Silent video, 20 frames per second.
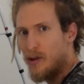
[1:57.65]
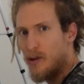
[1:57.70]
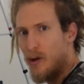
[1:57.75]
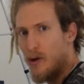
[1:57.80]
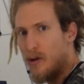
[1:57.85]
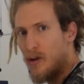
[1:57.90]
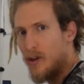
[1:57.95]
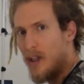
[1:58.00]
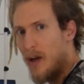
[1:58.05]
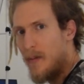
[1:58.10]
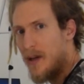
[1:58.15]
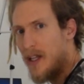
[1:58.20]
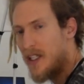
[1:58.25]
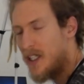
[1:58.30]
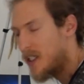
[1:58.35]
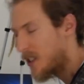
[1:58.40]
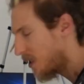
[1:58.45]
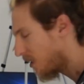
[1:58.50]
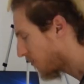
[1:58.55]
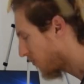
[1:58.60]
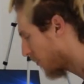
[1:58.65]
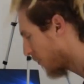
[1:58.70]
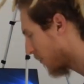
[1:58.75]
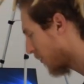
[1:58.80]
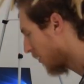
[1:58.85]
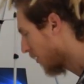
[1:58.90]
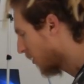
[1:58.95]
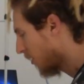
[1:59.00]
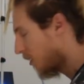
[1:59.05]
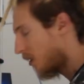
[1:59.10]
solo con del
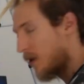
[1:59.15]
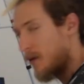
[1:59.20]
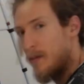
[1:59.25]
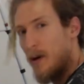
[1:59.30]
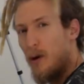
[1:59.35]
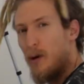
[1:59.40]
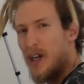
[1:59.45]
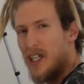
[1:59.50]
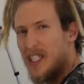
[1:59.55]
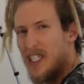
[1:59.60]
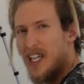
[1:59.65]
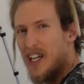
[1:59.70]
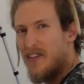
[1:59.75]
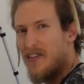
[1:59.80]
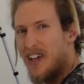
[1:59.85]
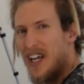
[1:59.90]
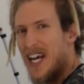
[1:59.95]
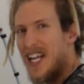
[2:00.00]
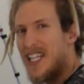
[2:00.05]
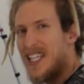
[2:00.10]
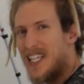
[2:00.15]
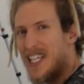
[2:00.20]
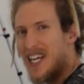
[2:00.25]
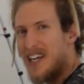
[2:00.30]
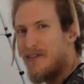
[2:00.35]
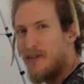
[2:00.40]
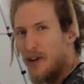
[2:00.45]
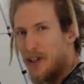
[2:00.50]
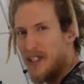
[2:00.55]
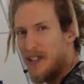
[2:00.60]
biadesivo, ma ora serve altra
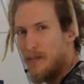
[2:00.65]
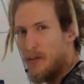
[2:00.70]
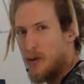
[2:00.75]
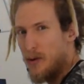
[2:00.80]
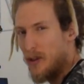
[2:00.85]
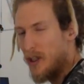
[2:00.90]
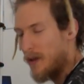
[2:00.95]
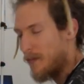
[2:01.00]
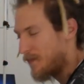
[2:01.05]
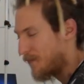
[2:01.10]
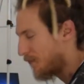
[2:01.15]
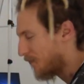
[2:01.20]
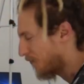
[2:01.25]
forza bruta.